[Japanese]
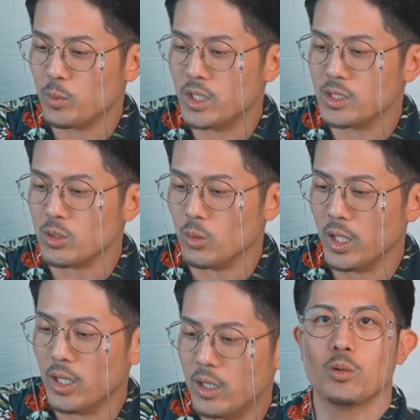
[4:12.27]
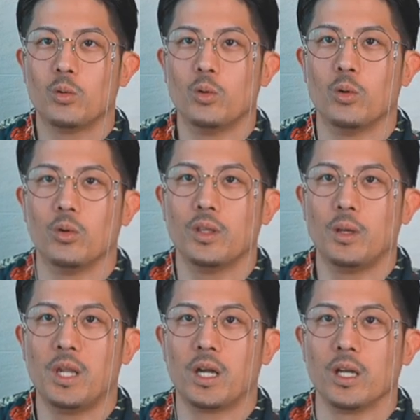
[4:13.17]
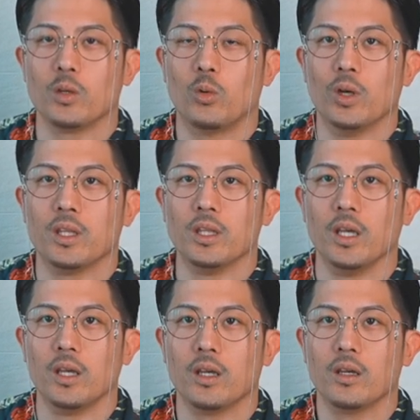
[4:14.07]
みですよねこう滑らかにこうやって